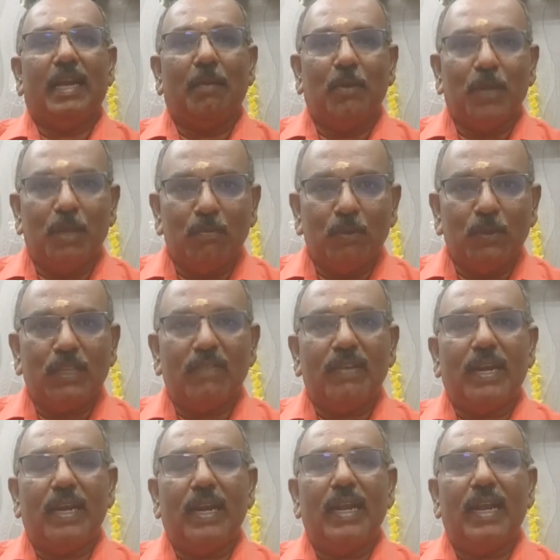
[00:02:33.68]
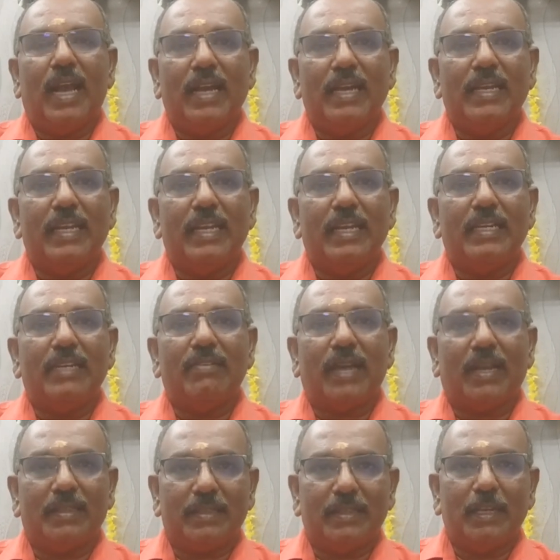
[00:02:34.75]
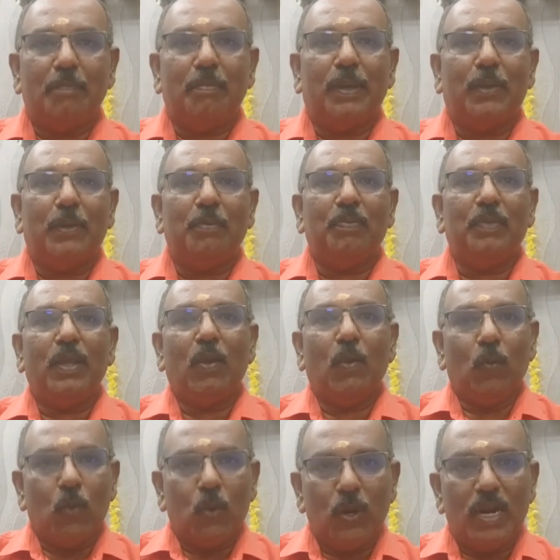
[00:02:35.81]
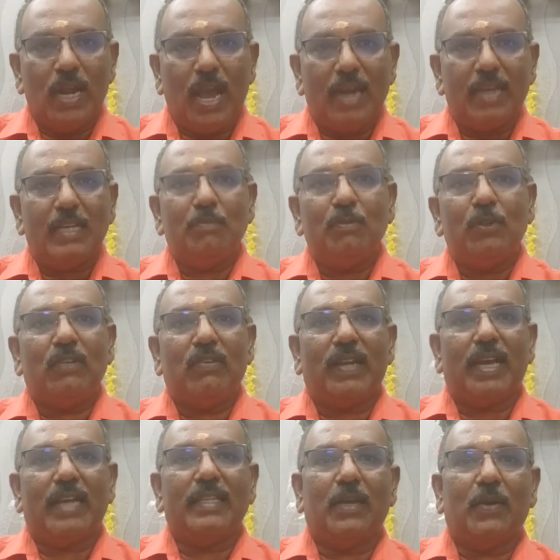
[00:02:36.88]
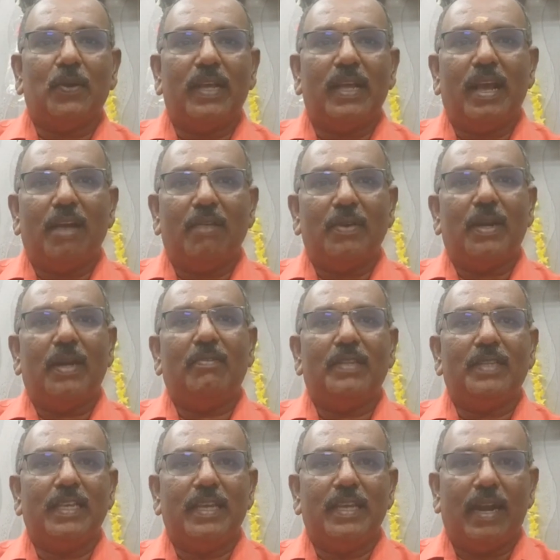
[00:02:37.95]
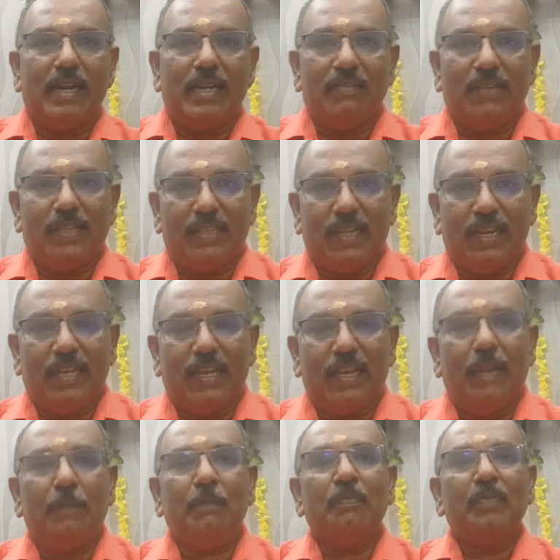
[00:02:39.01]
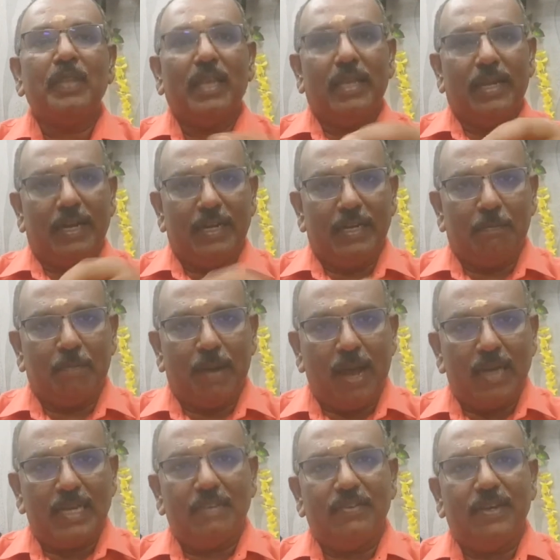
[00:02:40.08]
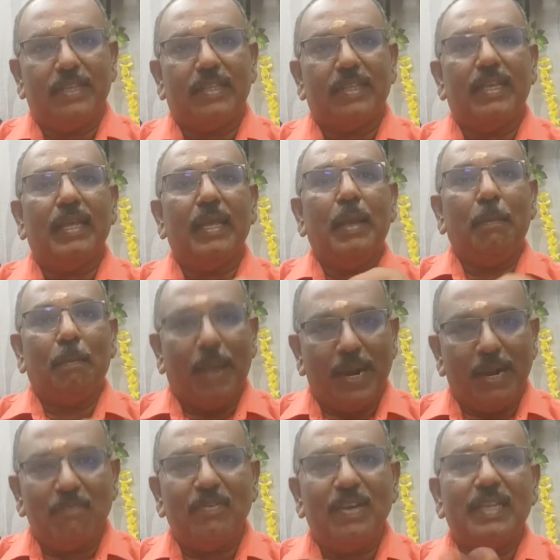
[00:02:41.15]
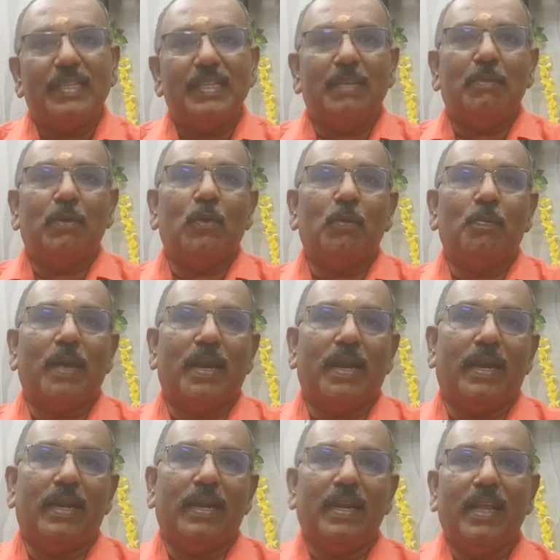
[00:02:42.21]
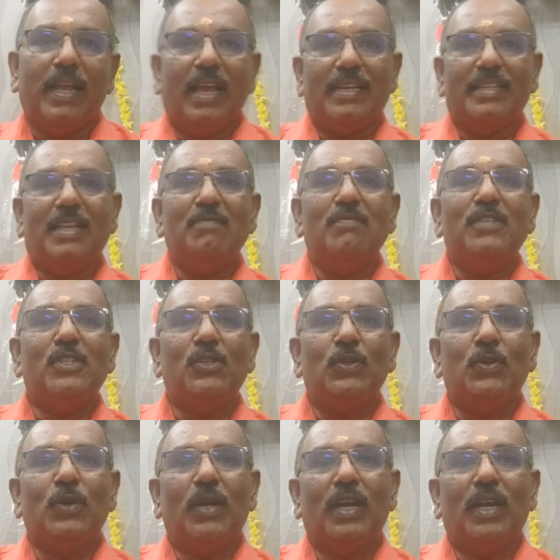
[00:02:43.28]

நம்முடைய மூத்தவர்கள் அங்கு இருக்கின்ற அத்தனை பேரும் ஒரு நாளுக்கு மூத்தவராக இருந்தால் கூட அவர்கள் வந்து இரண்டு வெத்திலையில் இரண்டு பாக்கு வைத்து பணம் வைத்து நம்ம கொடுப்பார்கள் அதுதான் விஷு